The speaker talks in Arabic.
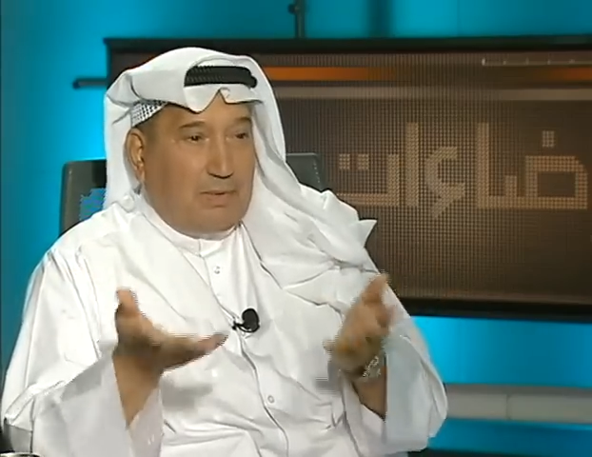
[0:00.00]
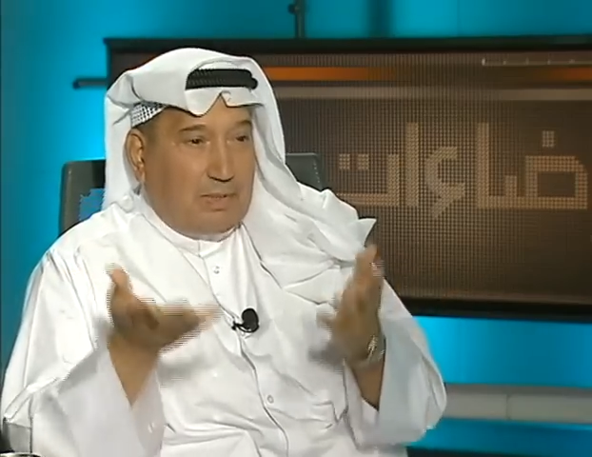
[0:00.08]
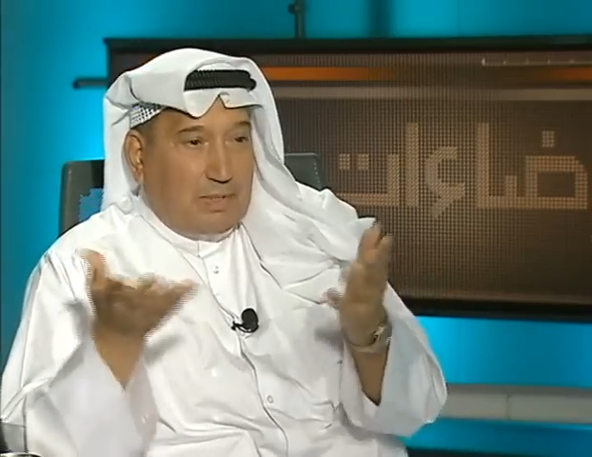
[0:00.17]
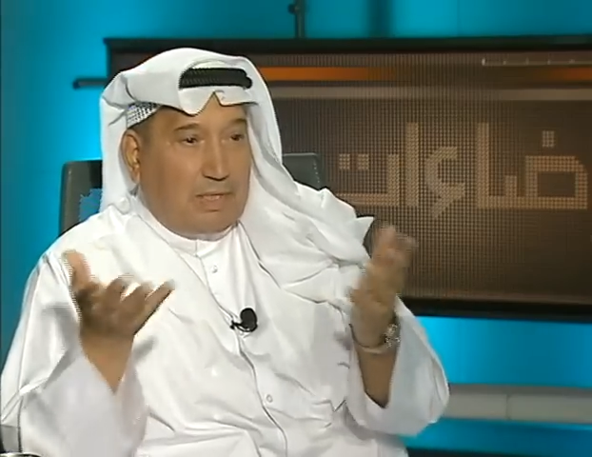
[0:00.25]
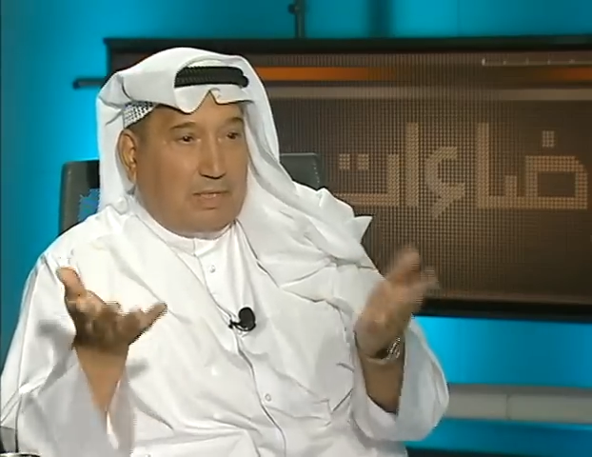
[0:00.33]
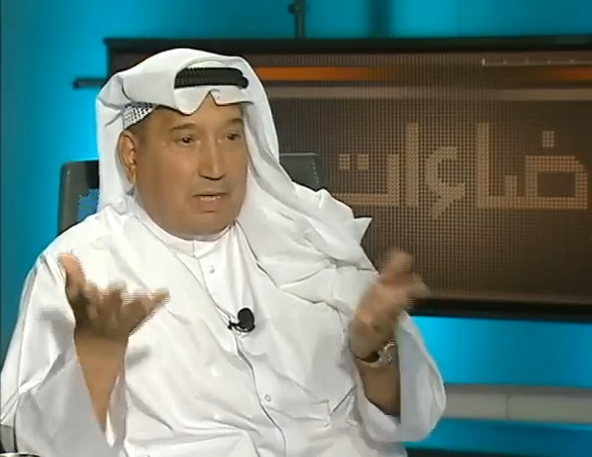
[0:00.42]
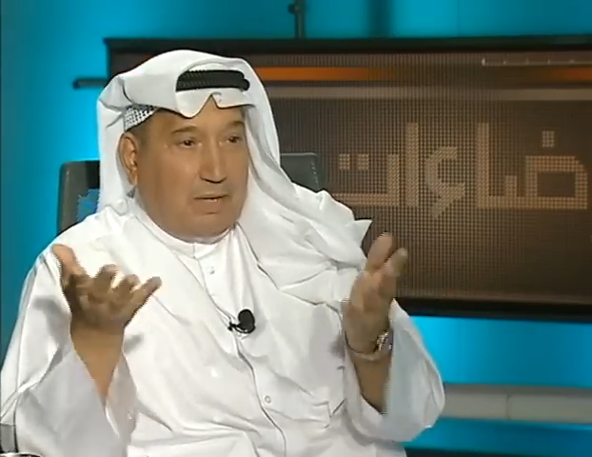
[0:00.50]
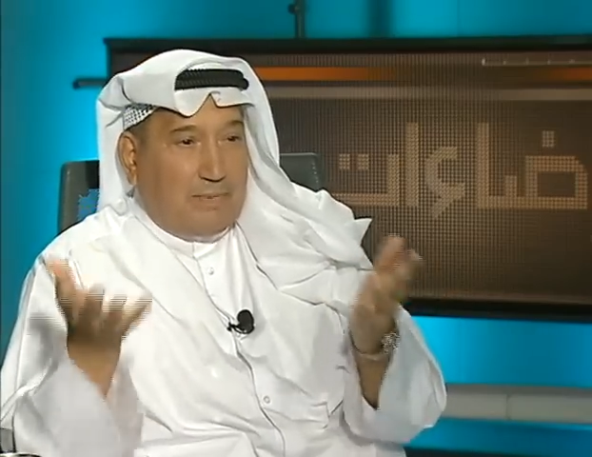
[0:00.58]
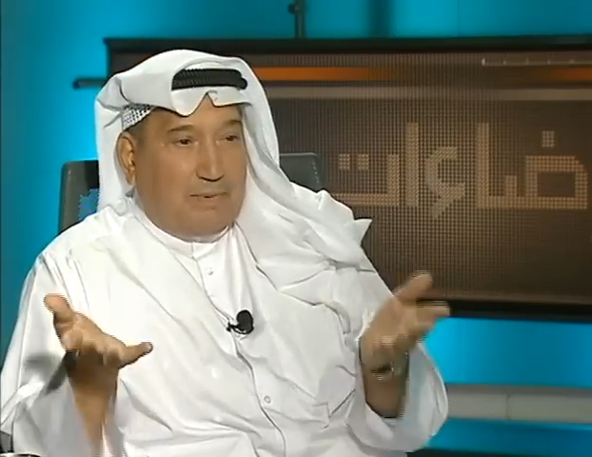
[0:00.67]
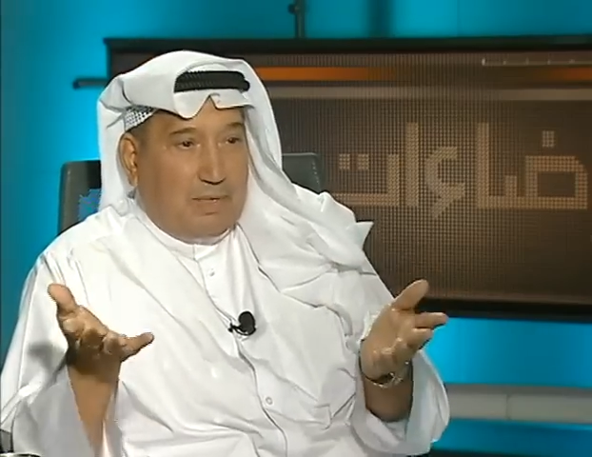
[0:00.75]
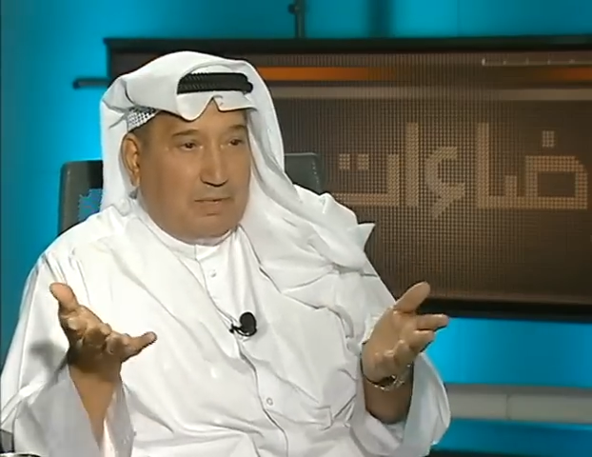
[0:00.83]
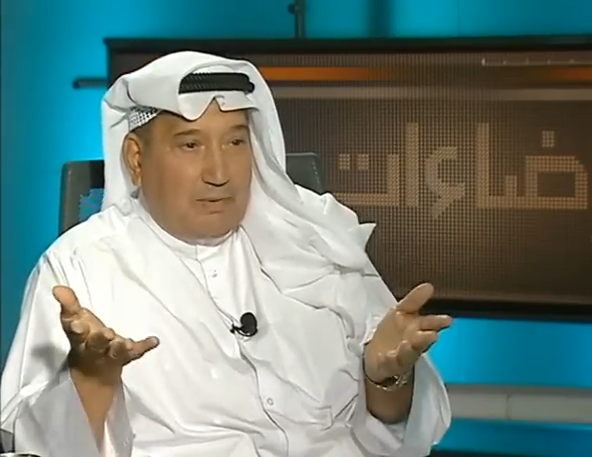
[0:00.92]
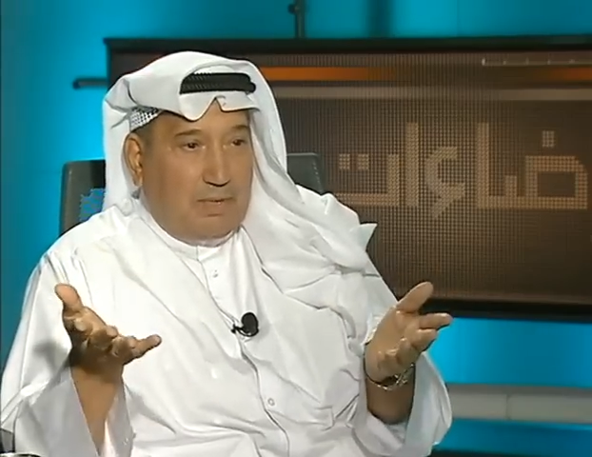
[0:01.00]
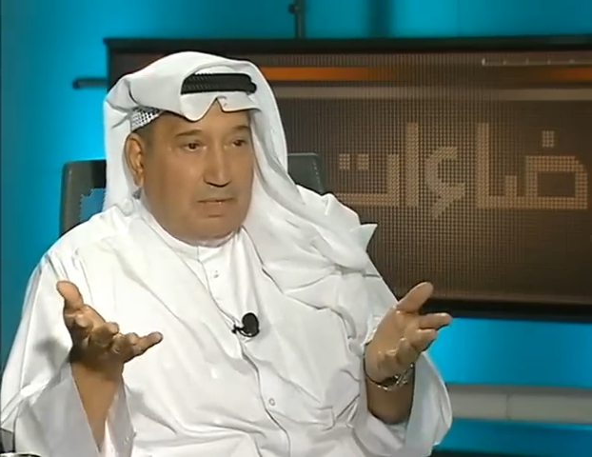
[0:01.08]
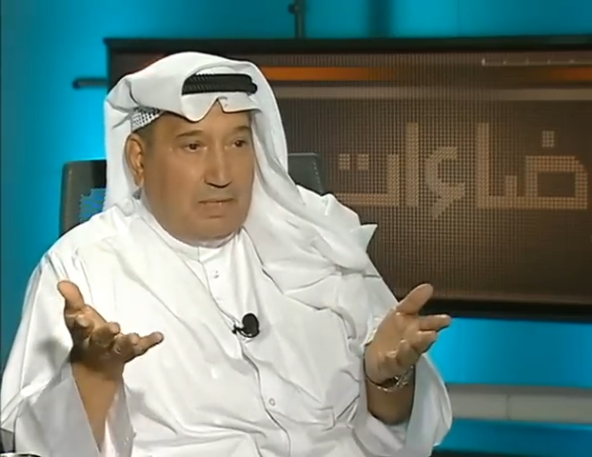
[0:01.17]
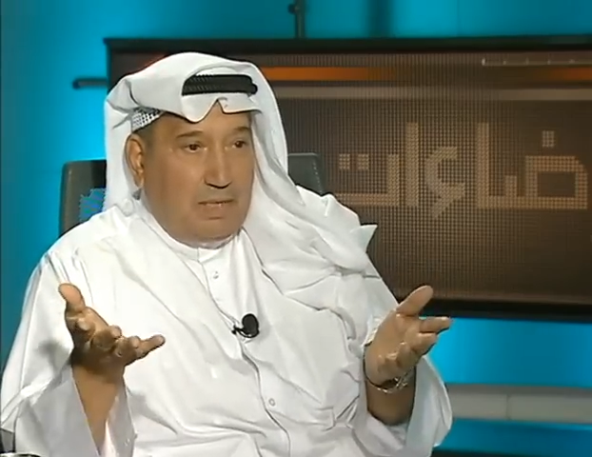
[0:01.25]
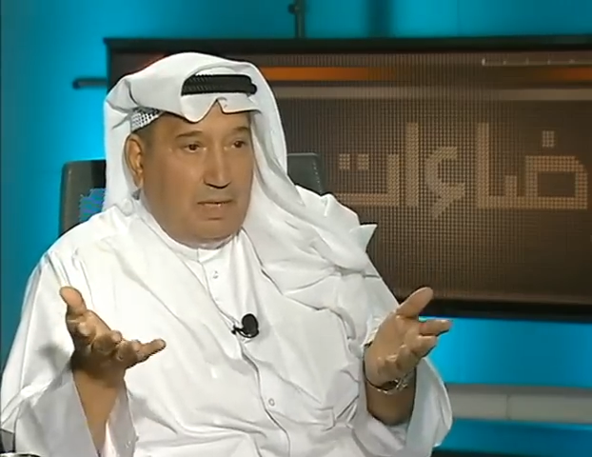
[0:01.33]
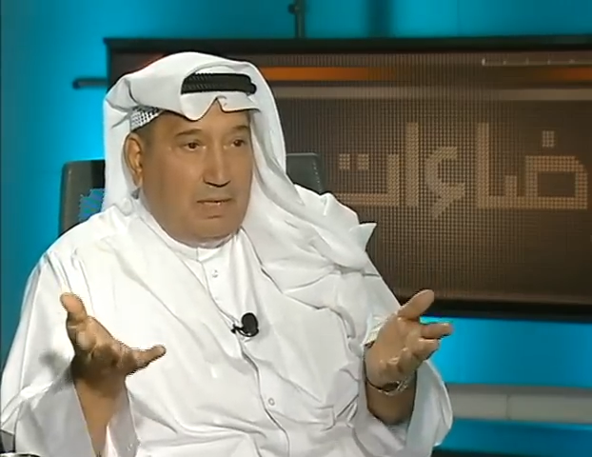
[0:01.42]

والتطرف بالكويت